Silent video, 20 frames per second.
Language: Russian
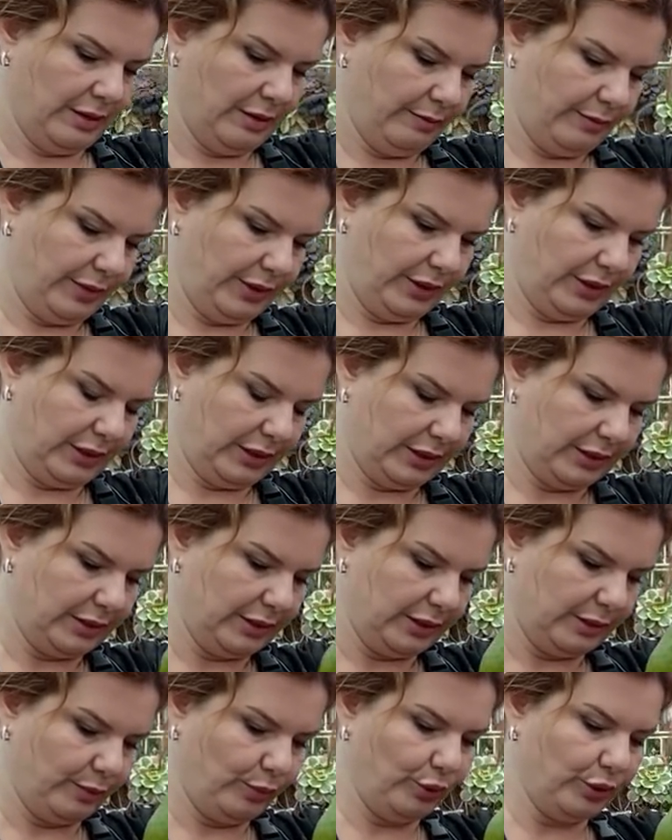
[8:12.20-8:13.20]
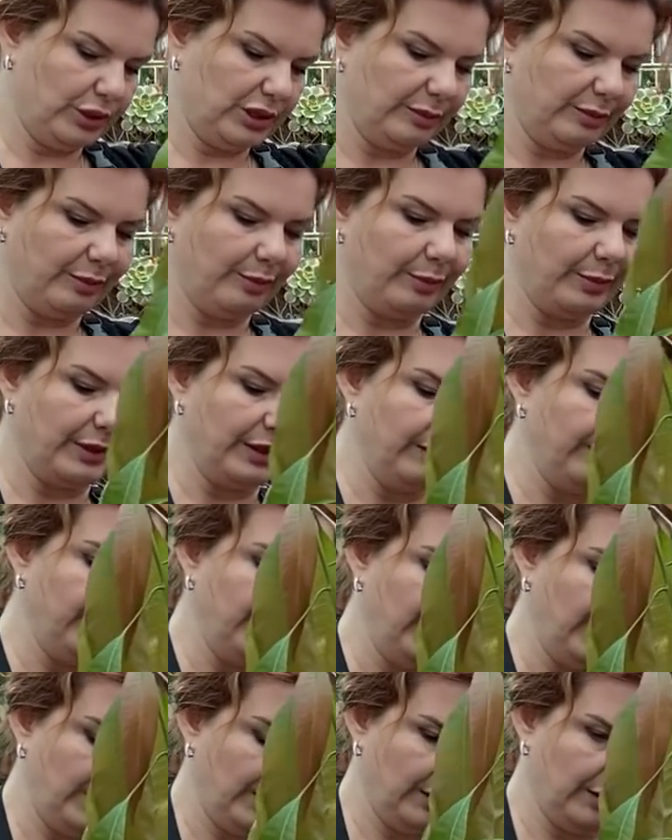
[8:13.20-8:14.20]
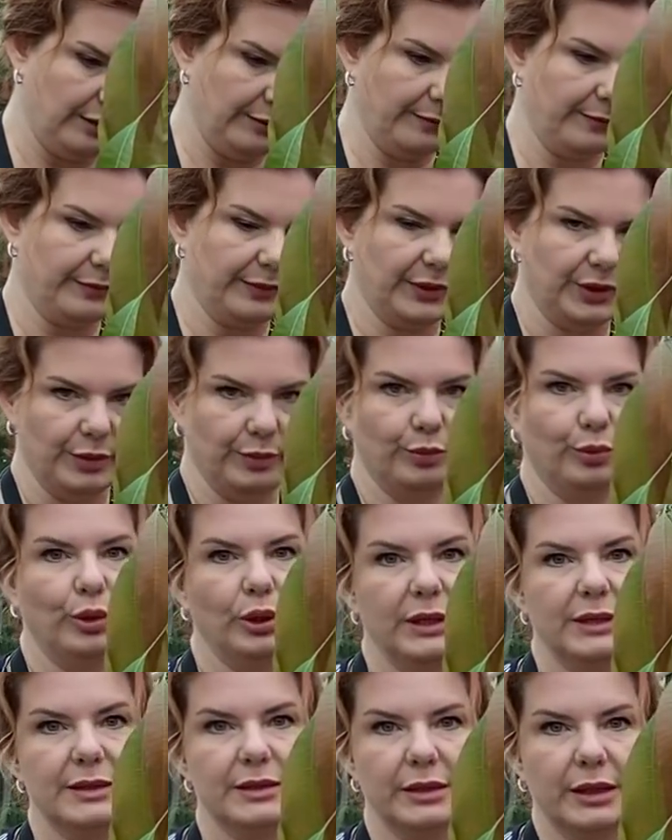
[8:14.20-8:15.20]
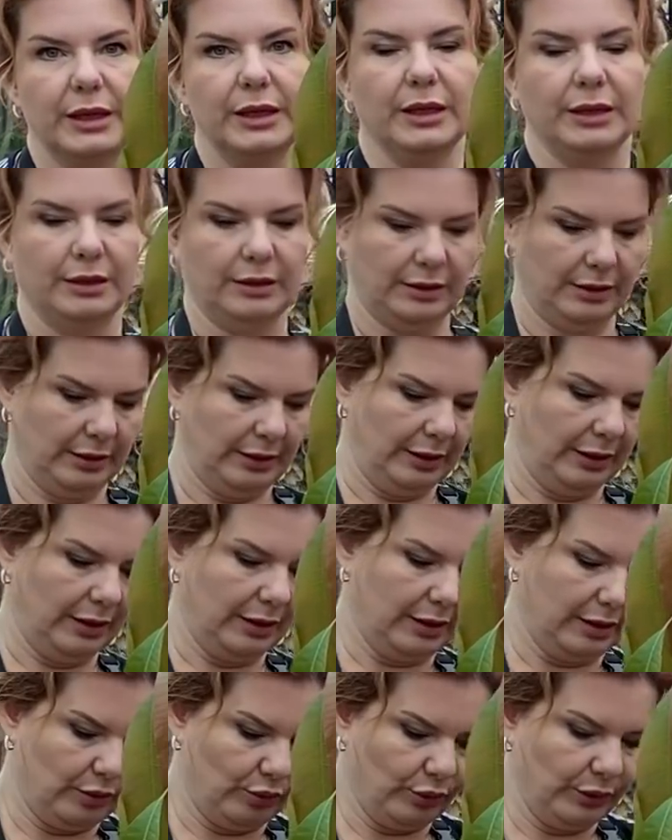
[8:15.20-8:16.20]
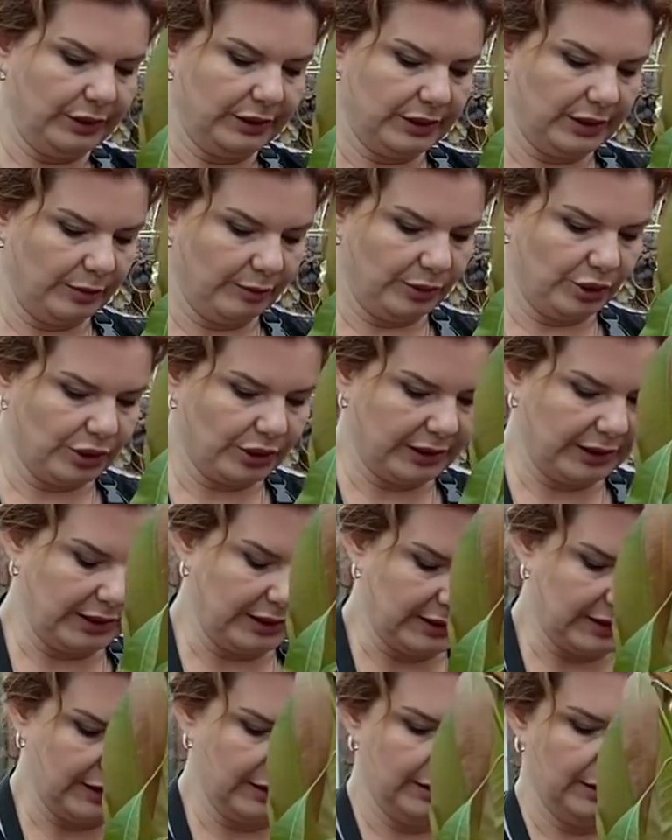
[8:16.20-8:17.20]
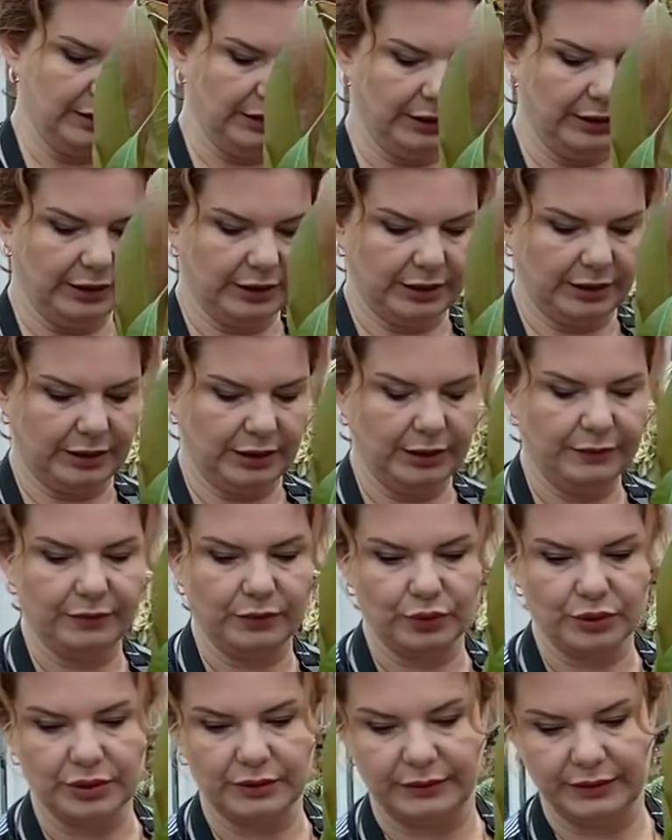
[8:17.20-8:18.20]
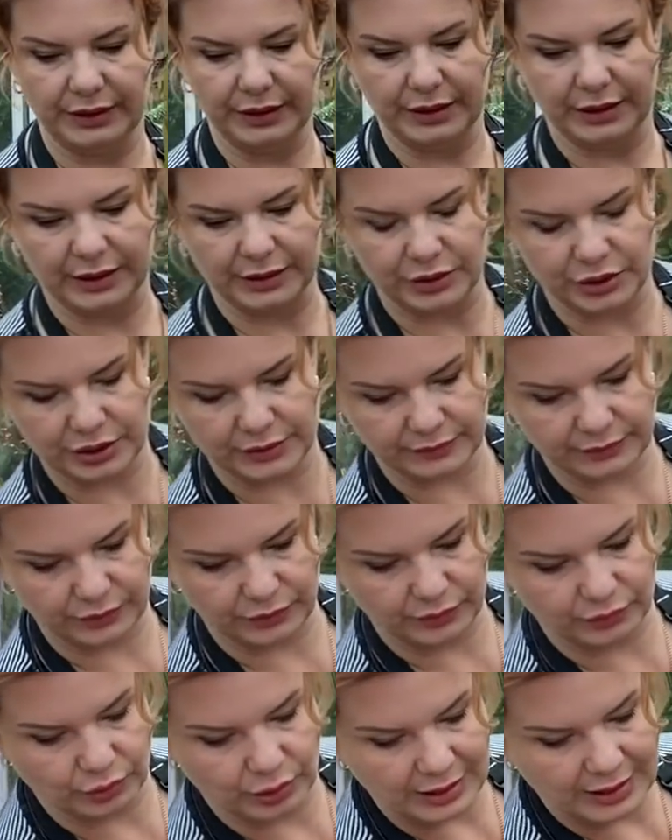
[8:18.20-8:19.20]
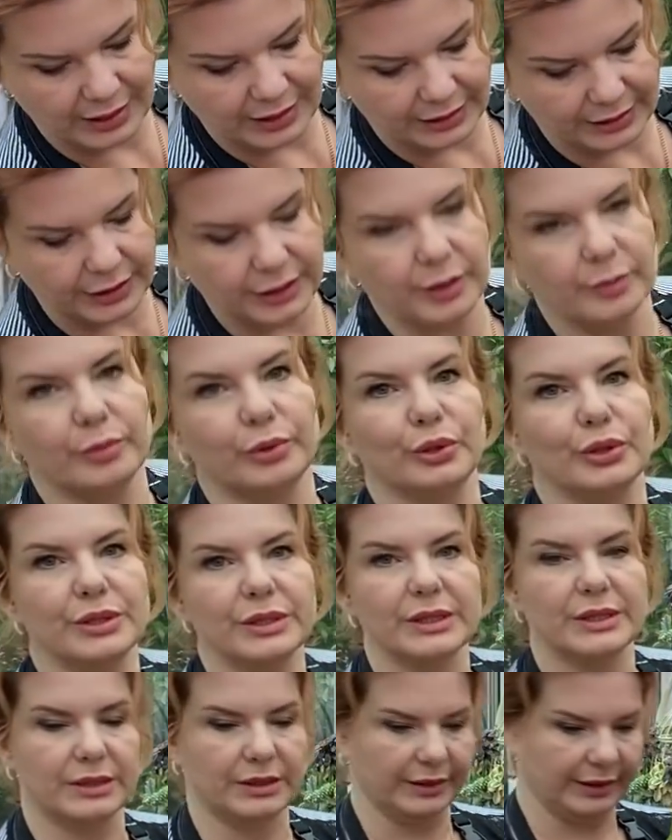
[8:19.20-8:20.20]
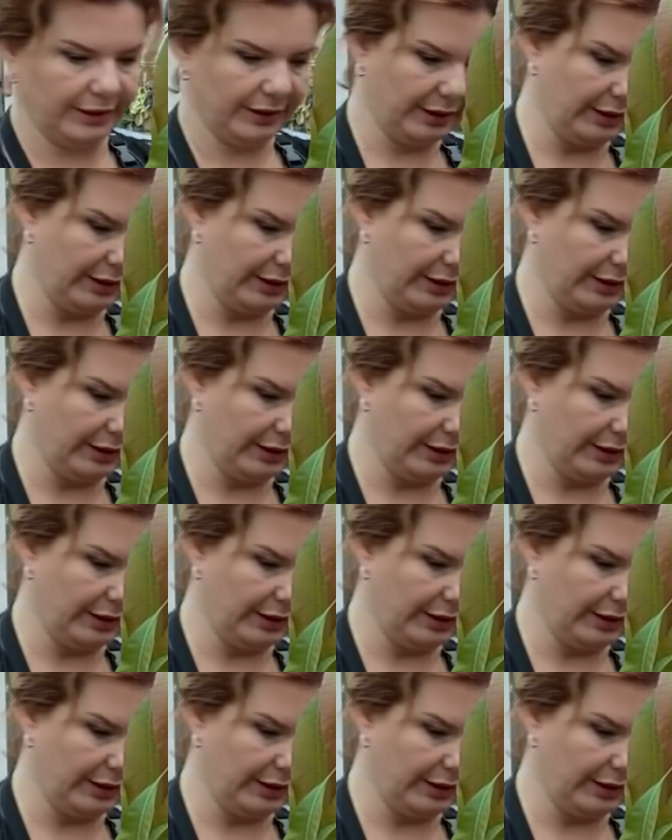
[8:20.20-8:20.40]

Прекрасный способ проверить. Тем более, зная, какое семечко я садила и какие вкусовые качества у него. И не просто зная,